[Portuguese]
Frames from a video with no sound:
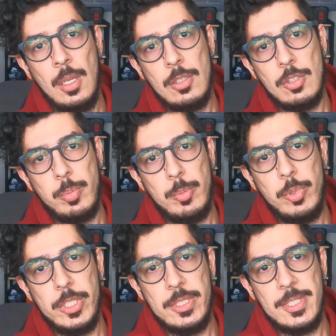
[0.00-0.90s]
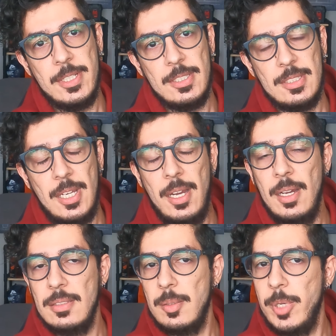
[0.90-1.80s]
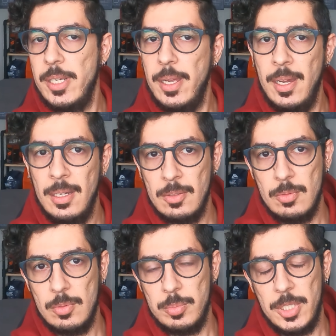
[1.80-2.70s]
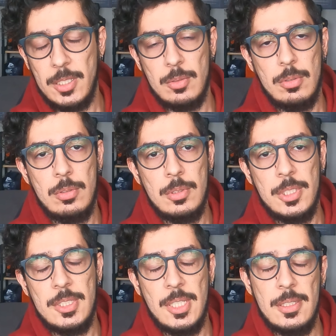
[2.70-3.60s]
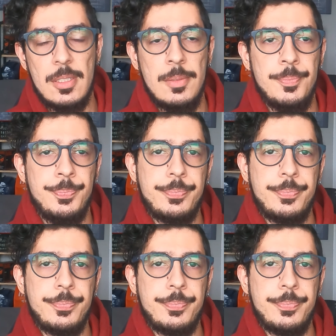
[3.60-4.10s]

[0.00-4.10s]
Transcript: só para poder descansar, trabalhar com computador, etc.